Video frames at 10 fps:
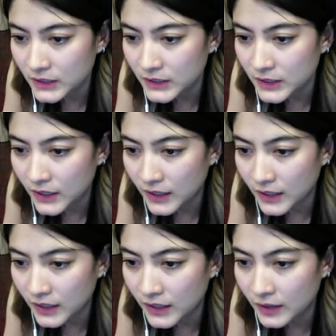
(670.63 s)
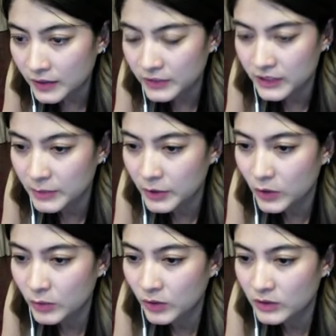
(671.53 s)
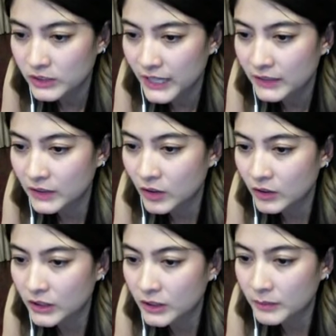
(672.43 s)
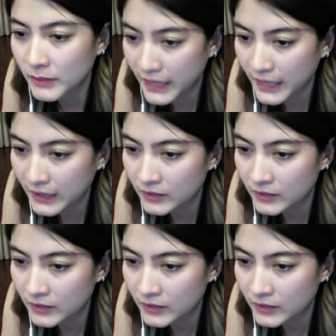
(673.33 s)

เออใช่มีคนบอกแชร์ต่อเยอะมาก